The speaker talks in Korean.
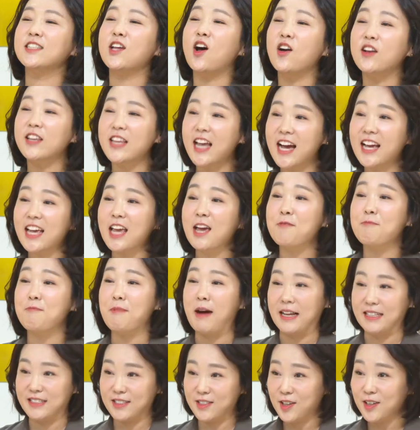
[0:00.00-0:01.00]
성향에
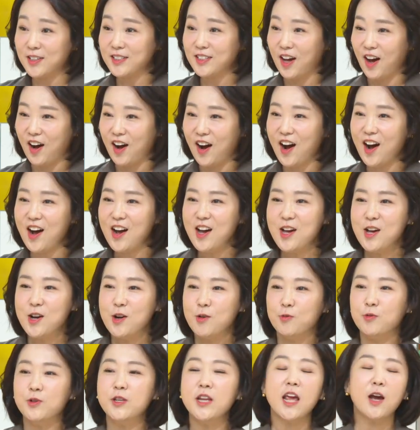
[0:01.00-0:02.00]
맞춰서
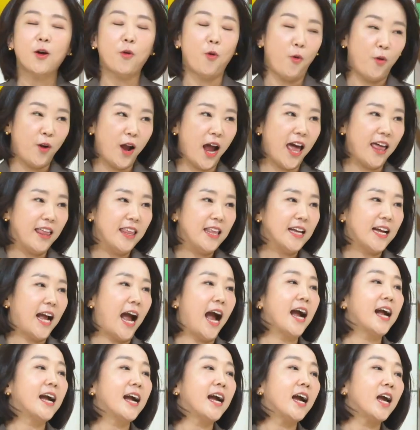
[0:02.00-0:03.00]
우리의 공간
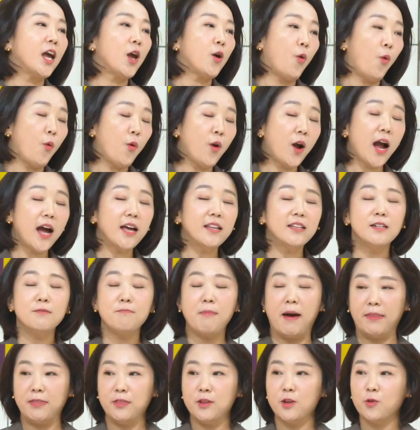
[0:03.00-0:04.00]
각 각각의 공간을
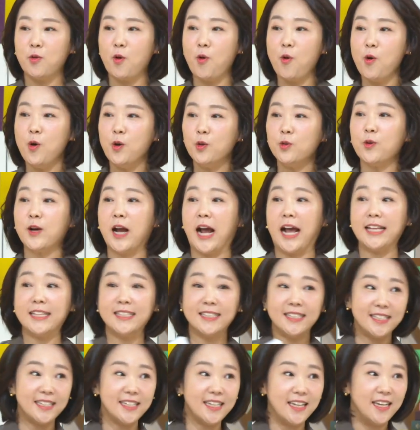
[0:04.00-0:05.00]
만들고 또
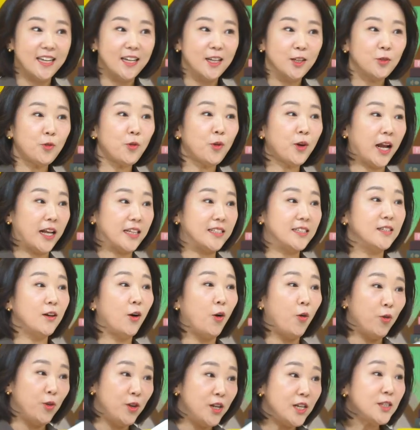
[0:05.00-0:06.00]
같이 또 같이
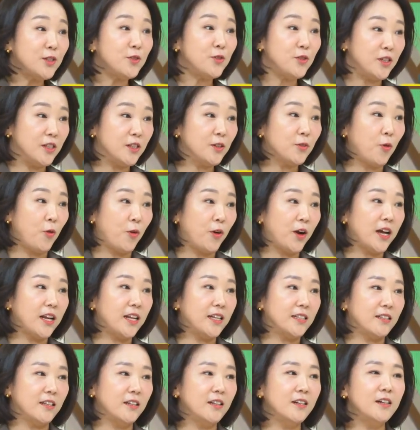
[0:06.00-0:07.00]
어울릴 수 있는
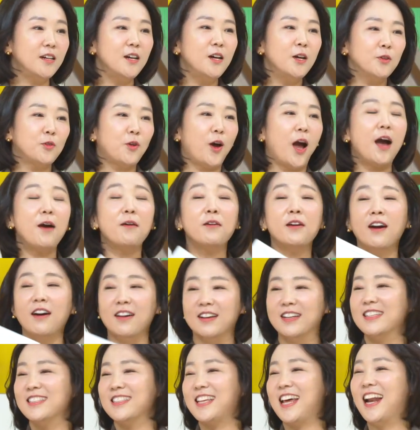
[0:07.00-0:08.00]
공간에서는 또 한껏
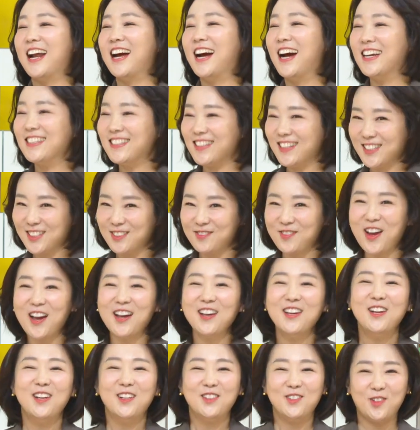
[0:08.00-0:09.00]
사랑하셨으면
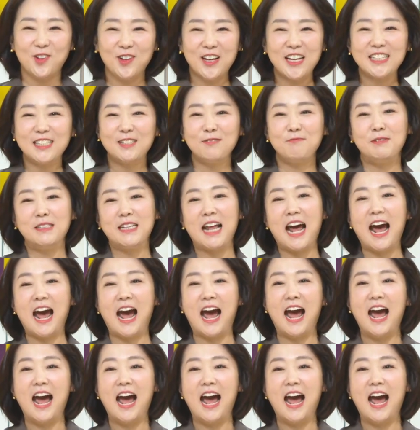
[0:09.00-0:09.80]
좋겠습니다.